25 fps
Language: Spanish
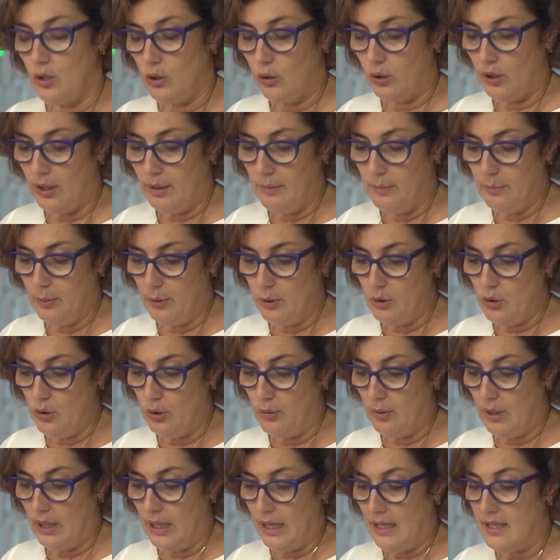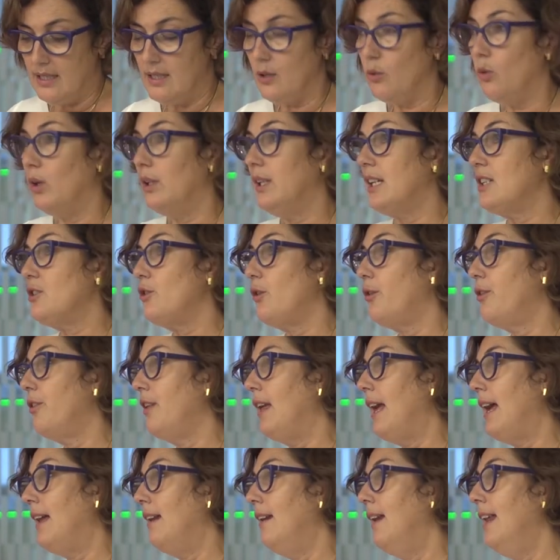tiempo, sobre la desigualdad
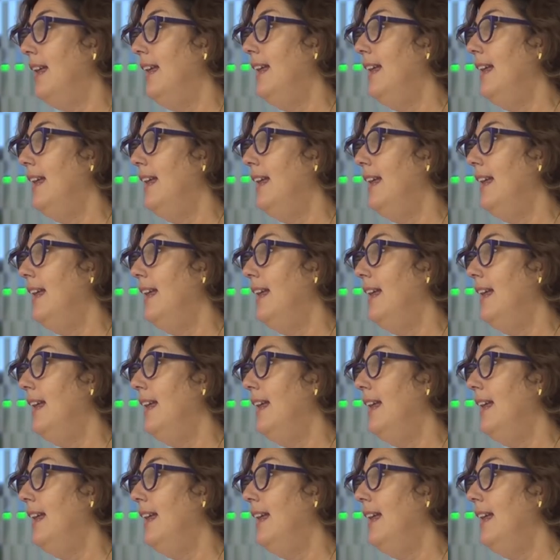social,